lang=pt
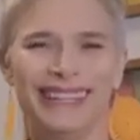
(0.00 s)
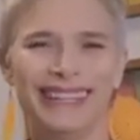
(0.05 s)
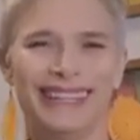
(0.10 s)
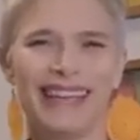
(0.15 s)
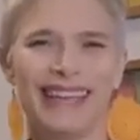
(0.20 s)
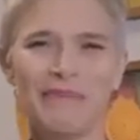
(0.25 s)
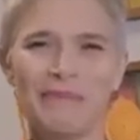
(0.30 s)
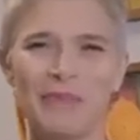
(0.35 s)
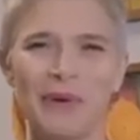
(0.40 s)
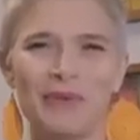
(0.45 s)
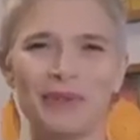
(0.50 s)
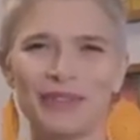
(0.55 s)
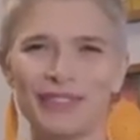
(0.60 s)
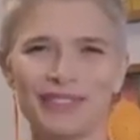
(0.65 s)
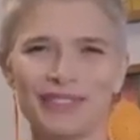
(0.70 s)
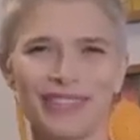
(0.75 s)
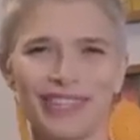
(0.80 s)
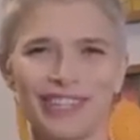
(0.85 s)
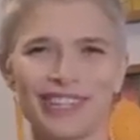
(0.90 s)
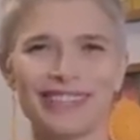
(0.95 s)
E é bom que
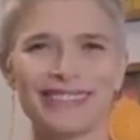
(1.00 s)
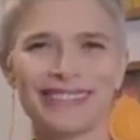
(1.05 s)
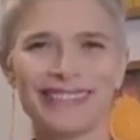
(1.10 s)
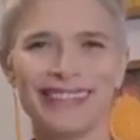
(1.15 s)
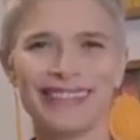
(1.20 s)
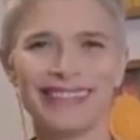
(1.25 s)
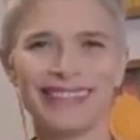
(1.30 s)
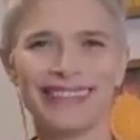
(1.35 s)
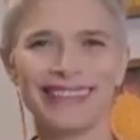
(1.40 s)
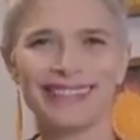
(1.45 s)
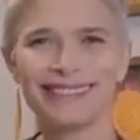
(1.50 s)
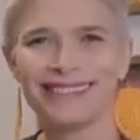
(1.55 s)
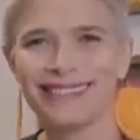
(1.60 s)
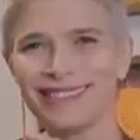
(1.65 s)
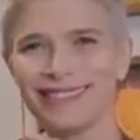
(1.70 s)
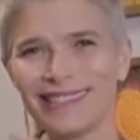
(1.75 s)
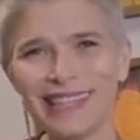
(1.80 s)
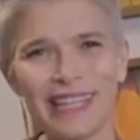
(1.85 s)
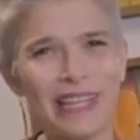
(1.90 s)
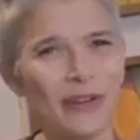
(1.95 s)
seja assim, que esse
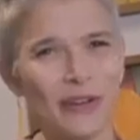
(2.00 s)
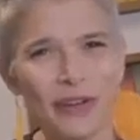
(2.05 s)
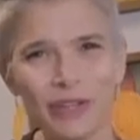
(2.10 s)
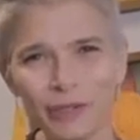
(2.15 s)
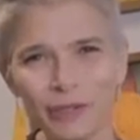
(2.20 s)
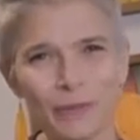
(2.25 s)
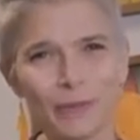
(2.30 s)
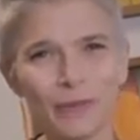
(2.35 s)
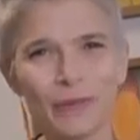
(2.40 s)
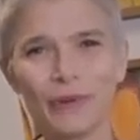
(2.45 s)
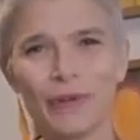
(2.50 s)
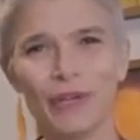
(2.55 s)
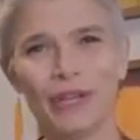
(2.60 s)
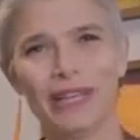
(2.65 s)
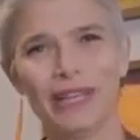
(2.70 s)
estereótipo